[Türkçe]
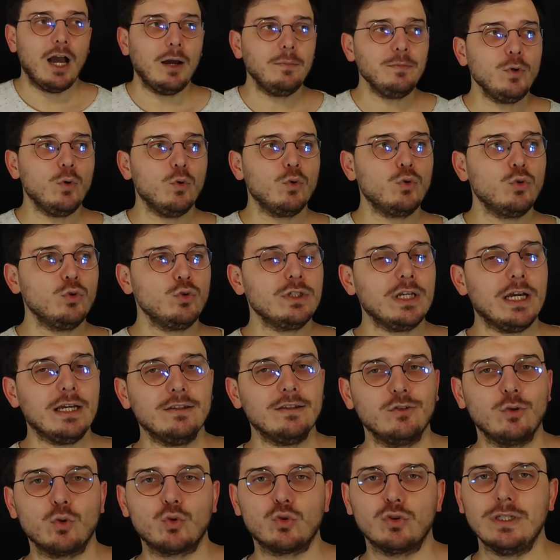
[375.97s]
Hem de
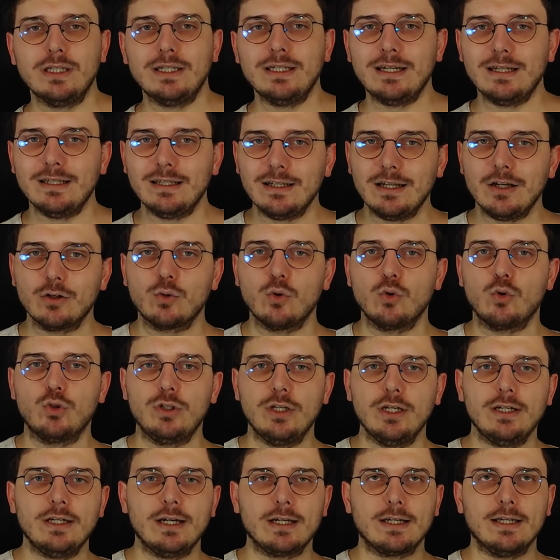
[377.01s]
okurken notlar alarak
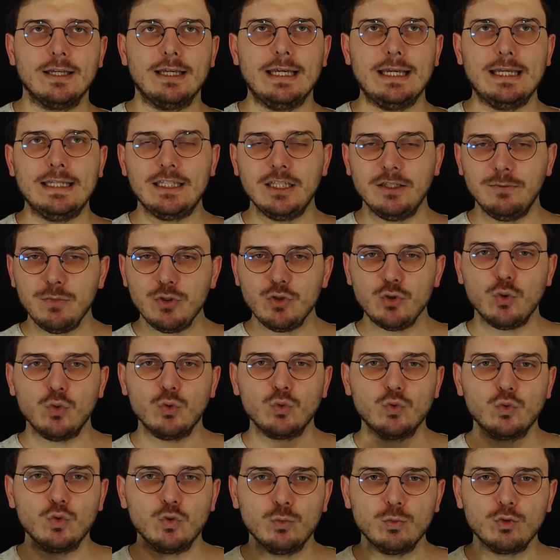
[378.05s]
okuyarak edinmiş
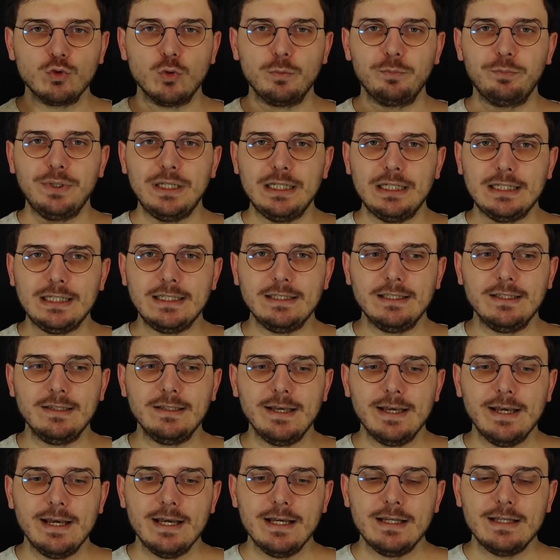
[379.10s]
olduğumuz o
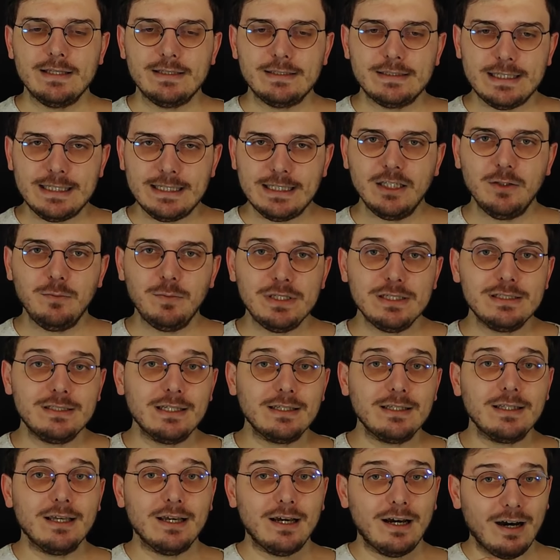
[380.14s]
bilginin
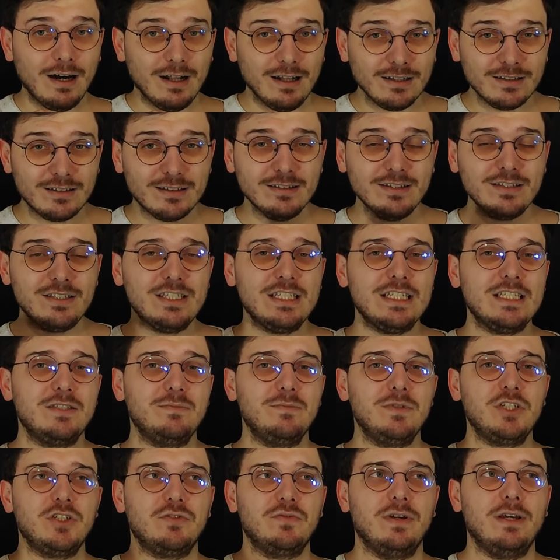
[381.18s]
zihnimizde de altını
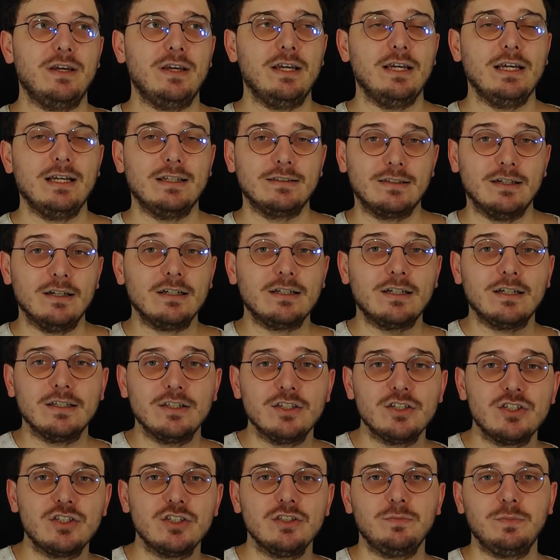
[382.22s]
çizmiş ve daha
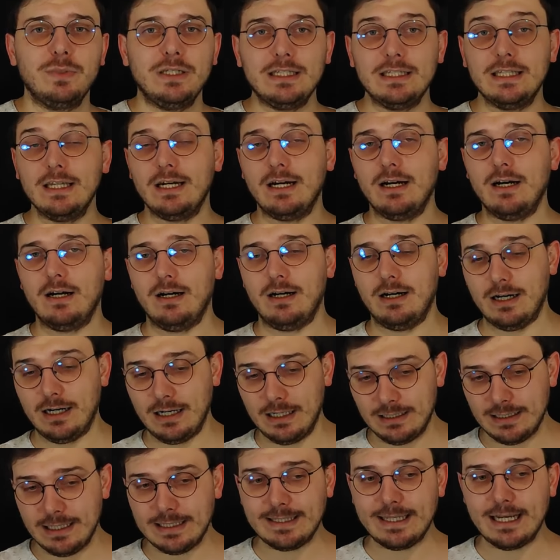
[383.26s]
kalıcı bilgi
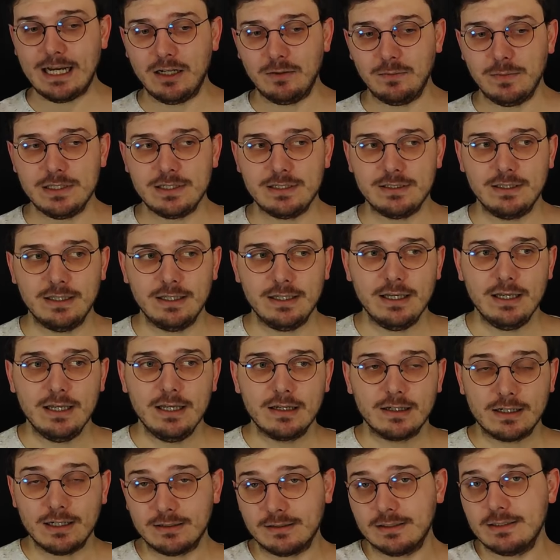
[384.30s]
haline gelmesine
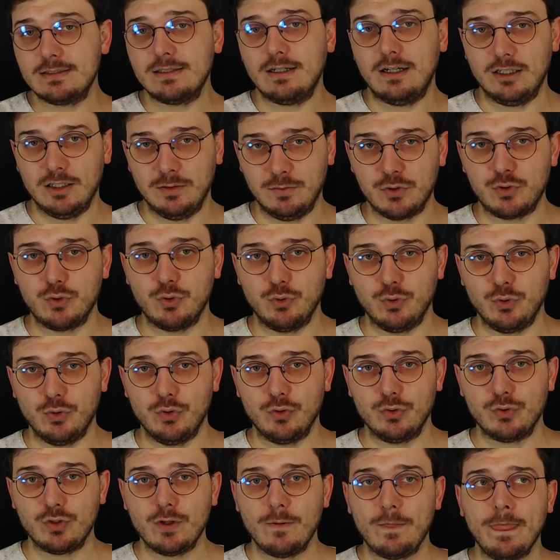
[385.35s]
katkı sağlamış
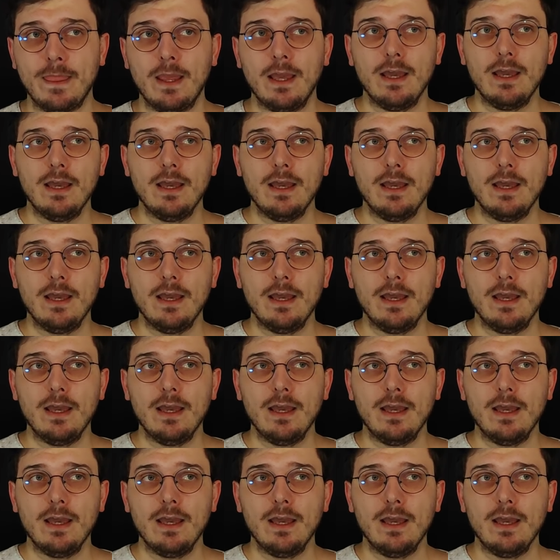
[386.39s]
oluyoruz.